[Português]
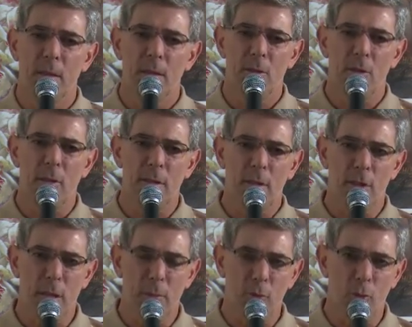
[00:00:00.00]
Se nós
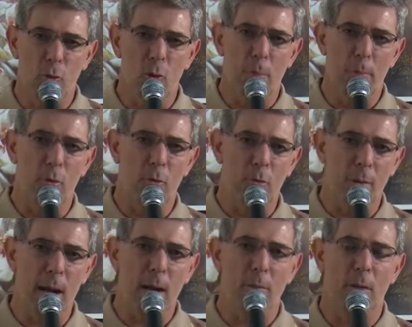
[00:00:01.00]
enchemos o copo com
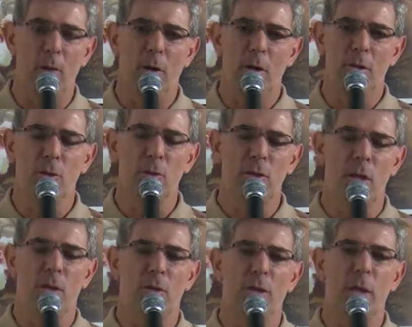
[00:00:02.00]
água, nós nos
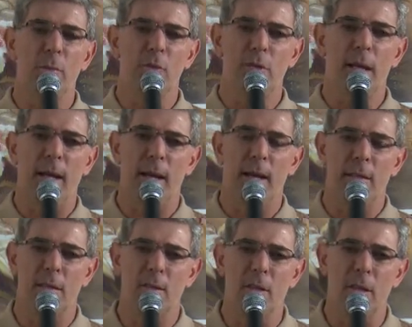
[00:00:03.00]
enchemos da
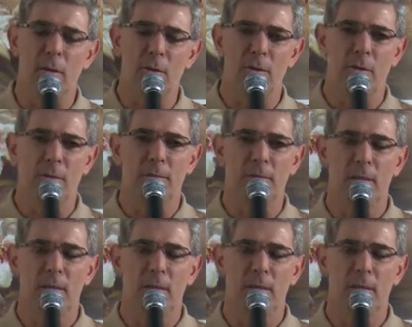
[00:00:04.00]
graça de Deus.